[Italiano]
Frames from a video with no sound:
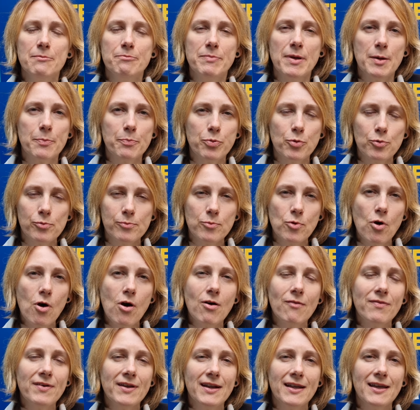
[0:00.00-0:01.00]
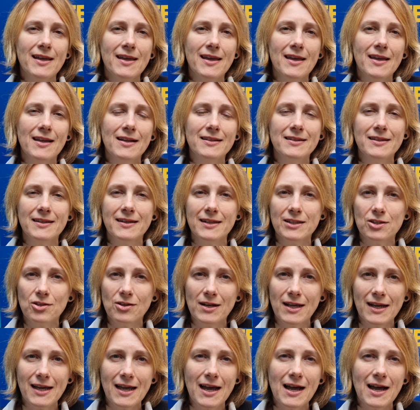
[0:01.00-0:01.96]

per promuovere il diritto alla